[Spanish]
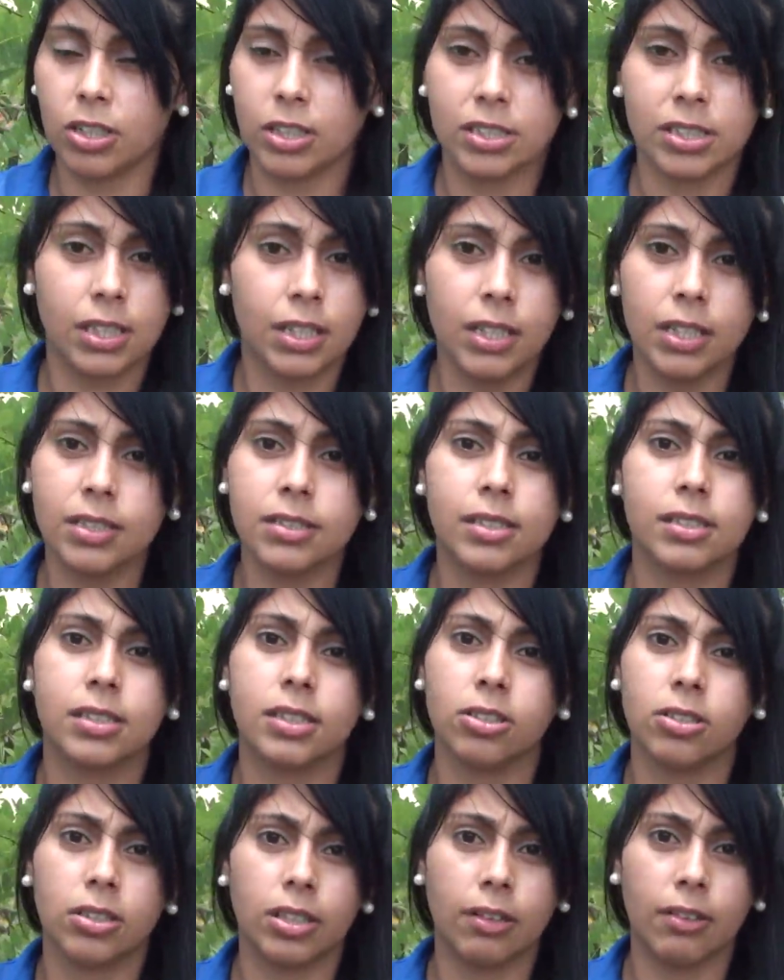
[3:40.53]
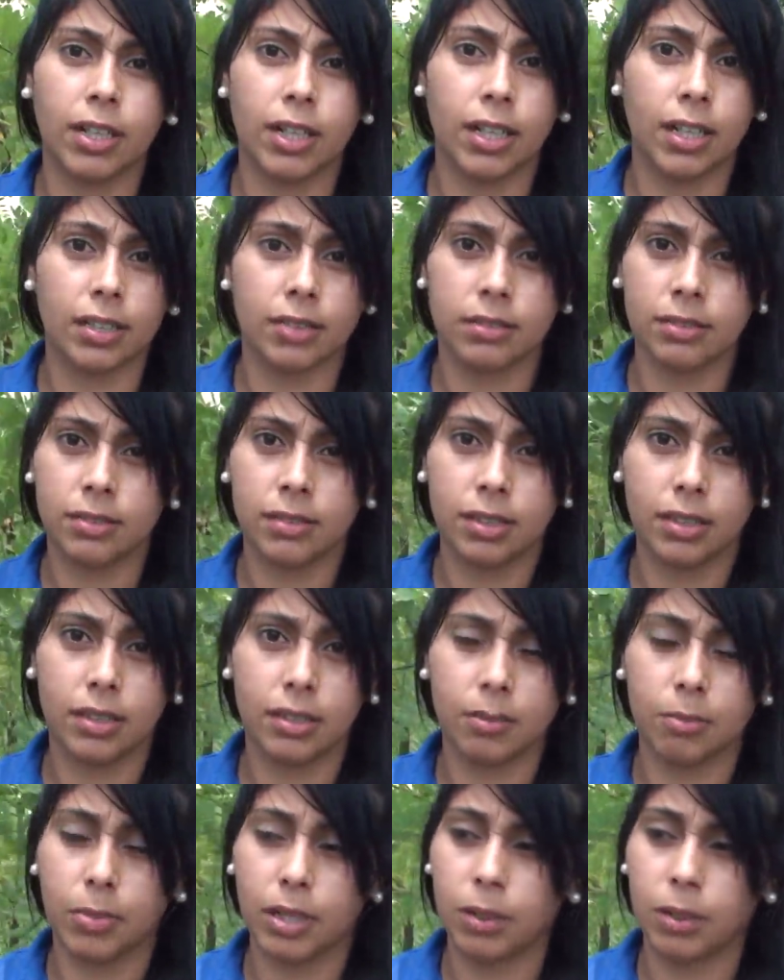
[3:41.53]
que sí necesito trabajar eh,